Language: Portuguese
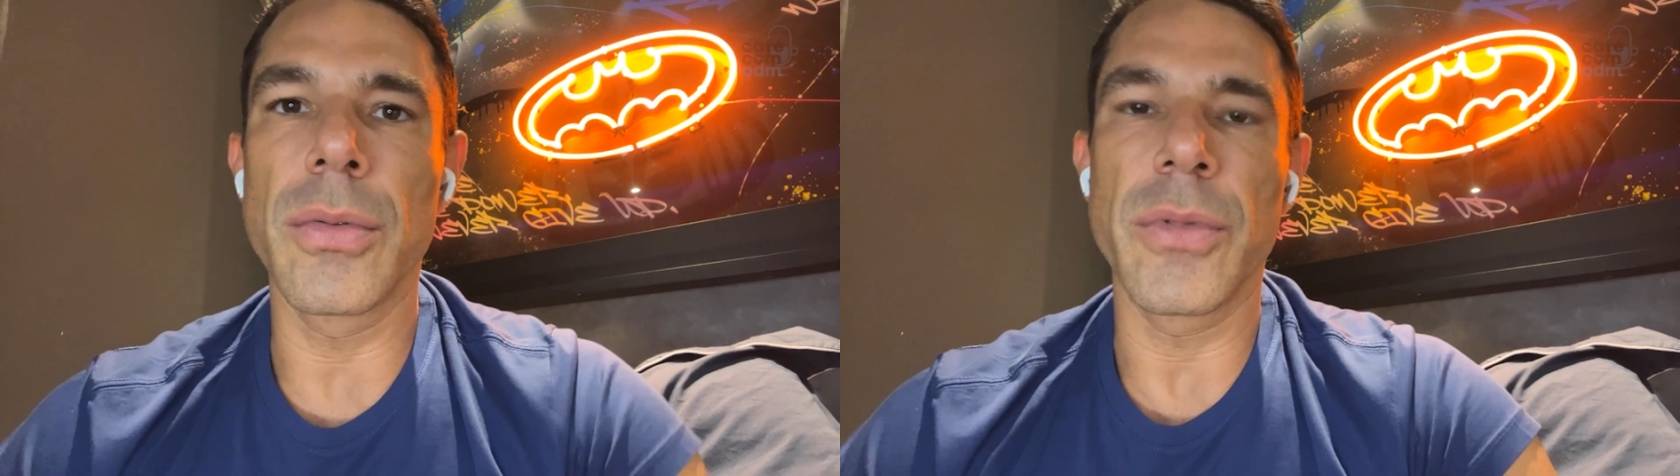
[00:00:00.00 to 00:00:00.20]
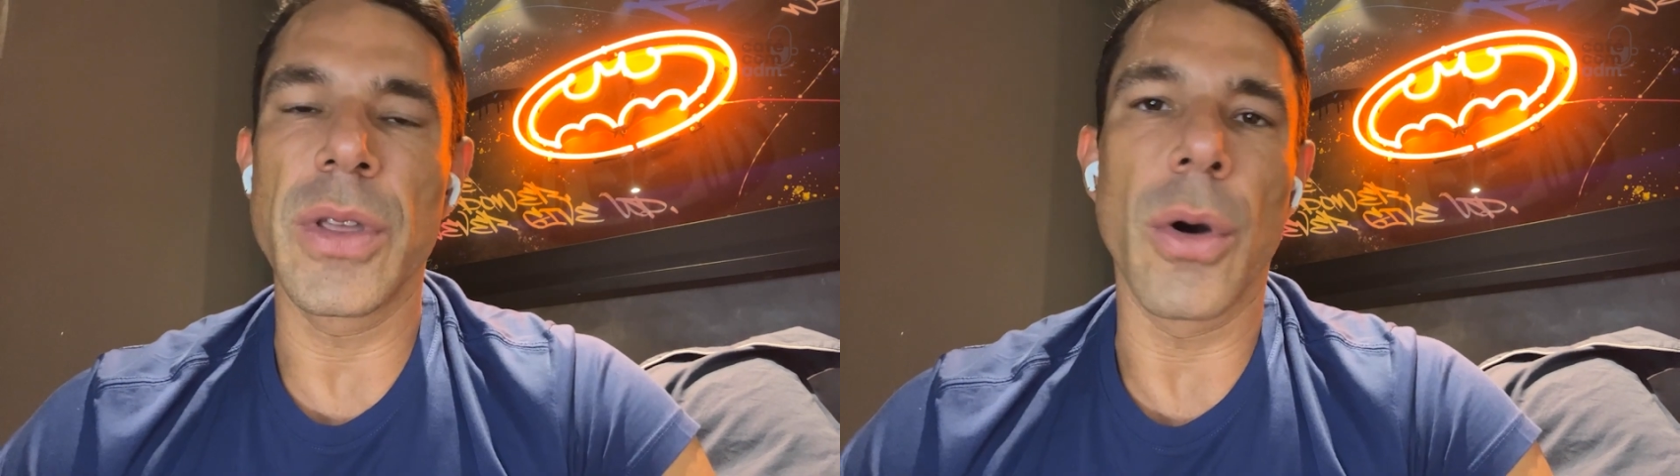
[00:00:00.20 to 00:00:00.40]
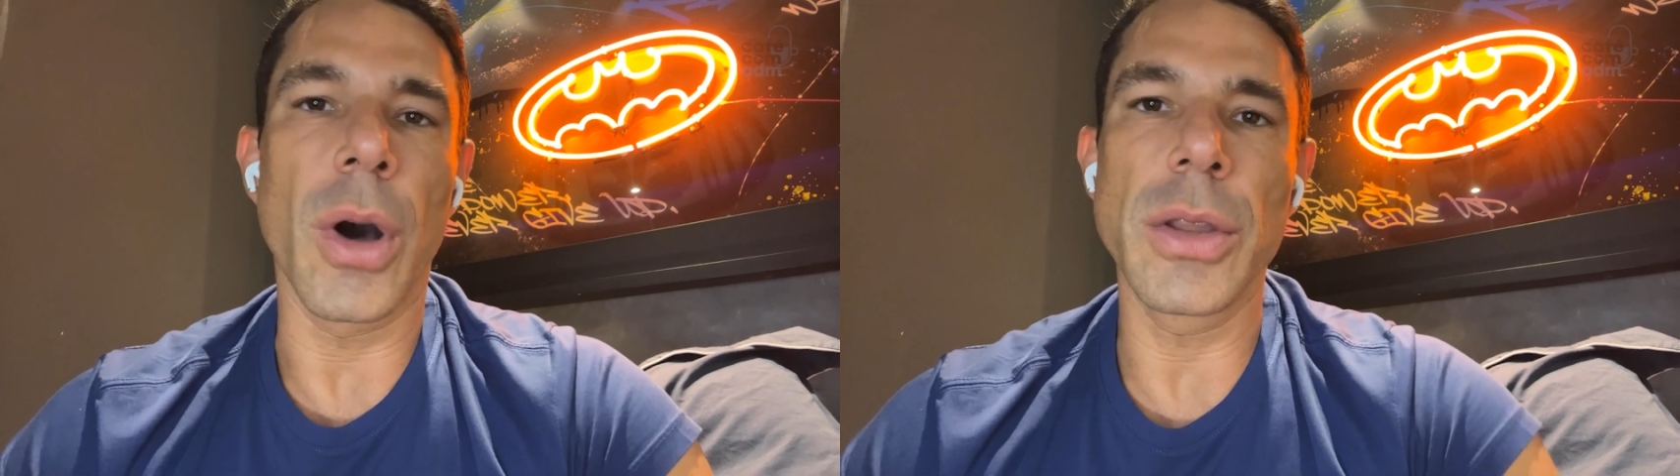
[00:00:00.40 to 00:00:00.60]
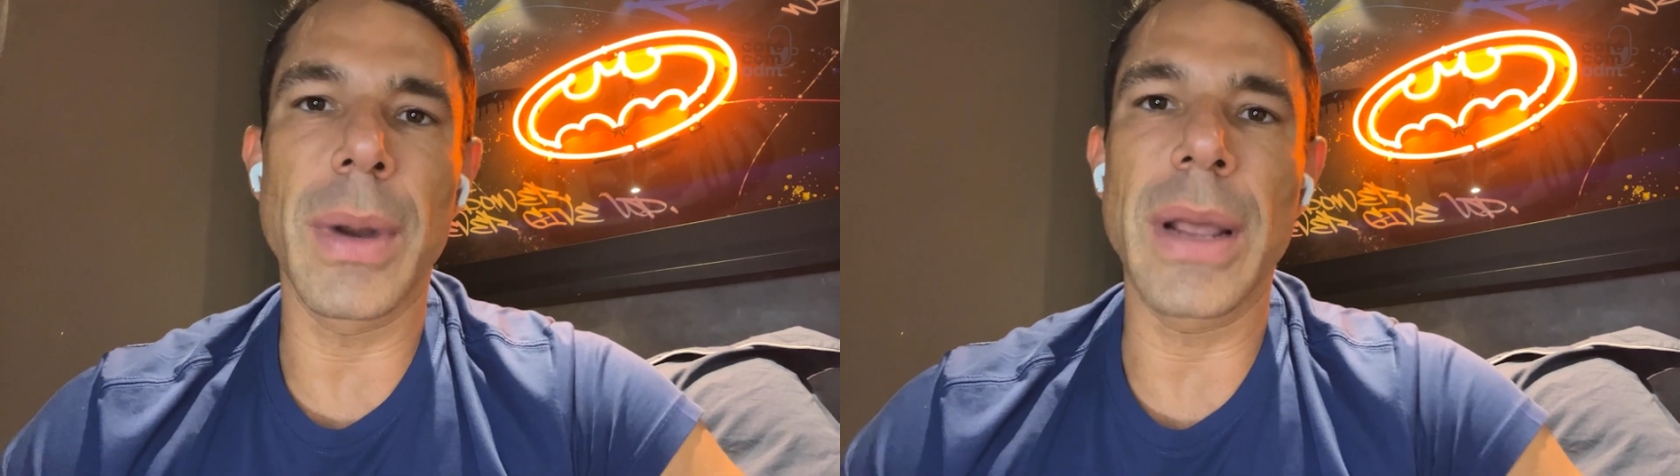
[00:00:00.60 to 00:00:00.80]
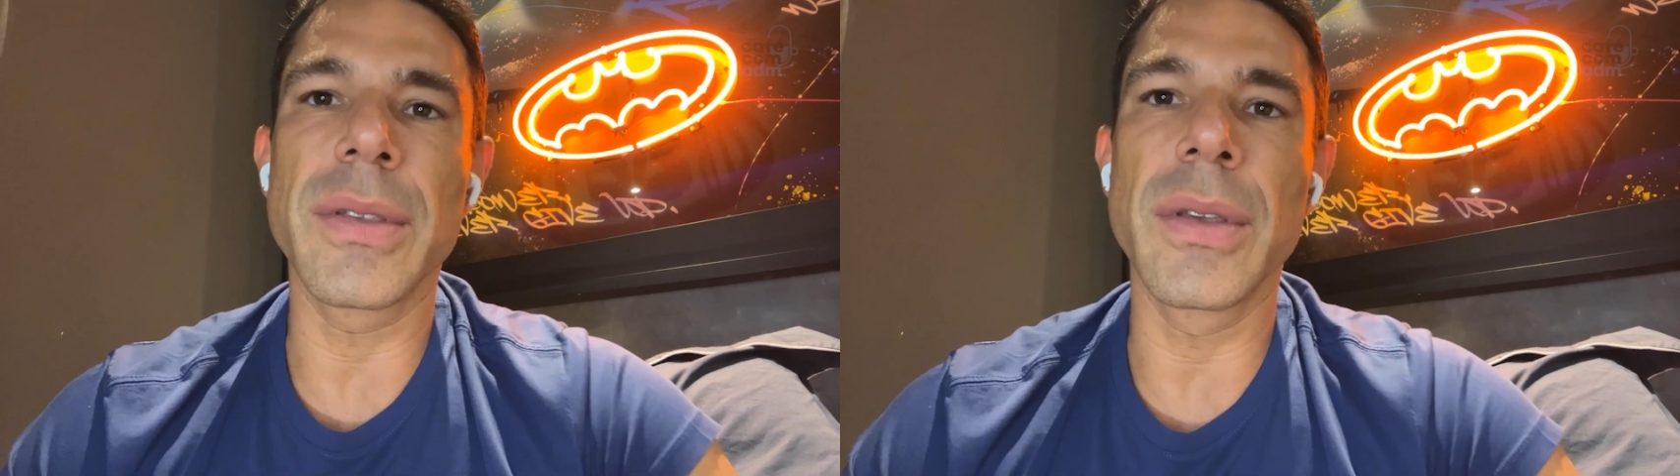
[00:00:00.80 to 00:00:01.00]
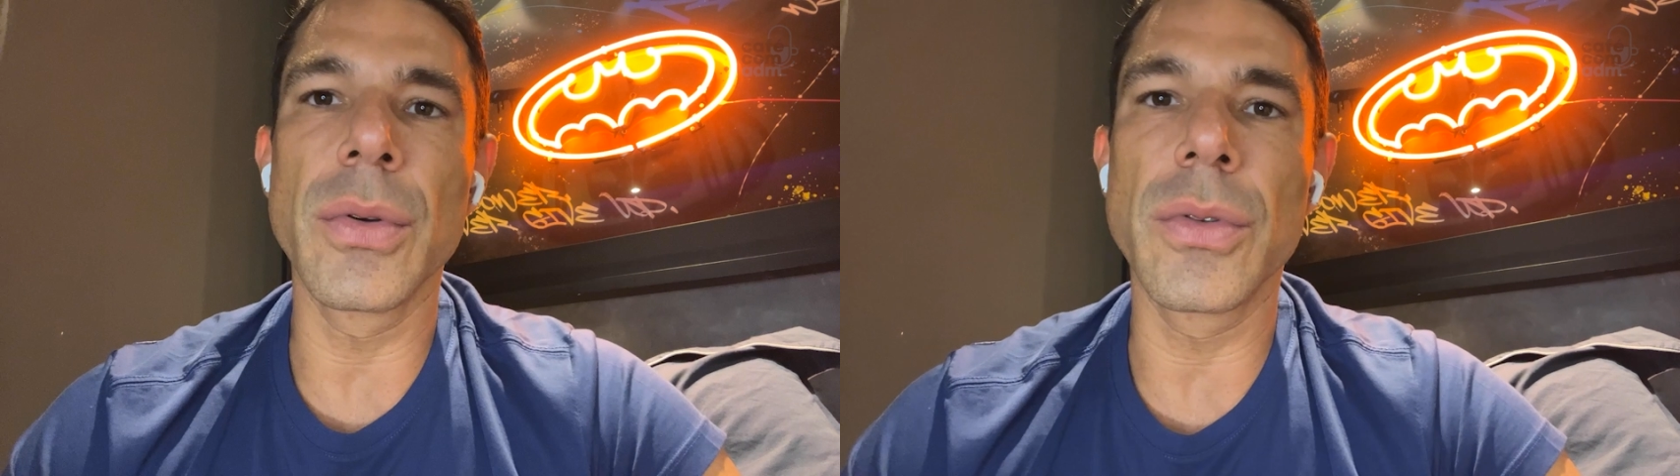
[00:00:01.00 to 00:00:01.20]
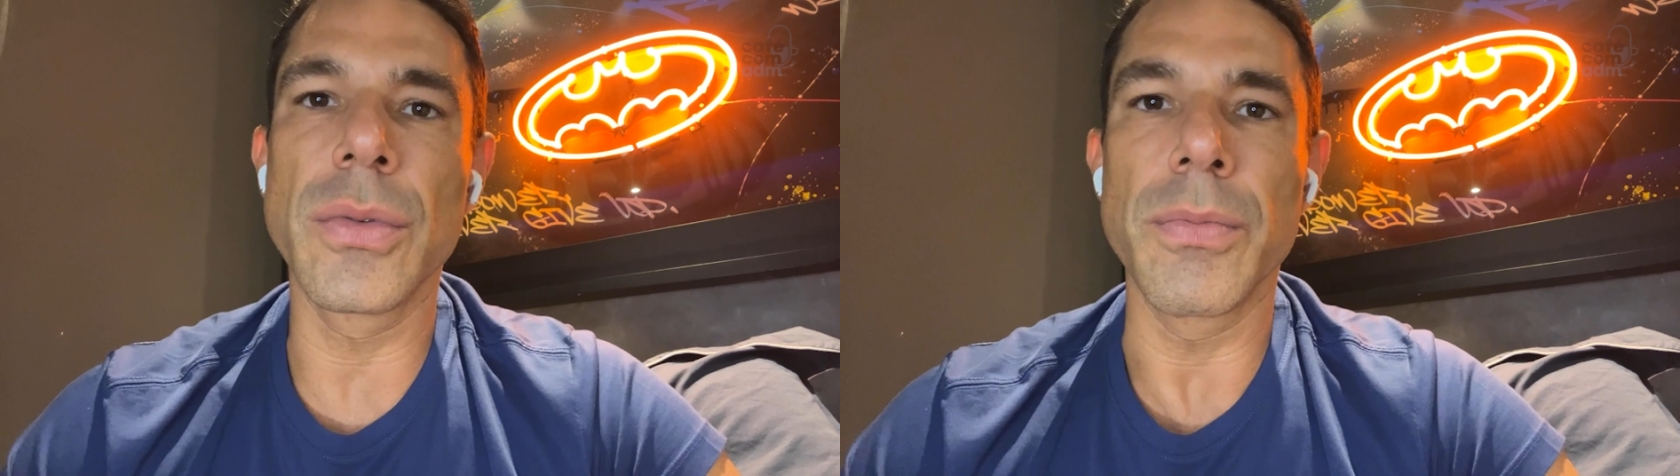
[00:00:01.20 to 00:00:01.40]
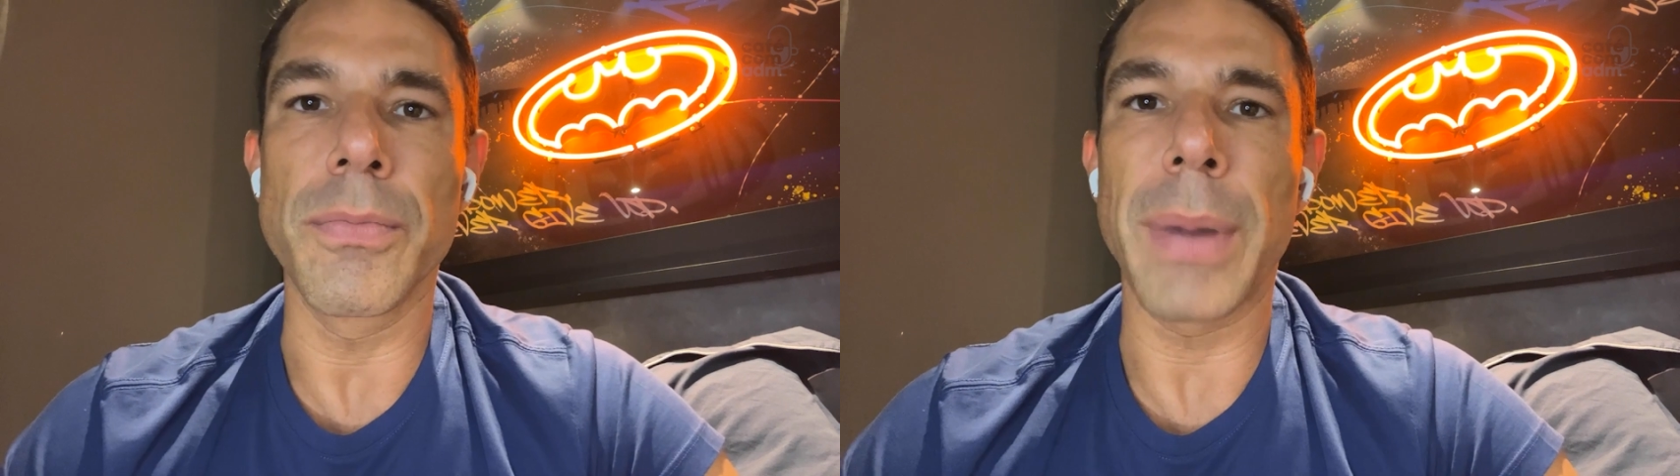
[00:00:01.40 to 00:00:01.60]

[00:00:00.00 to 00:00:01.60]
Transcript: com e rodo o Brasil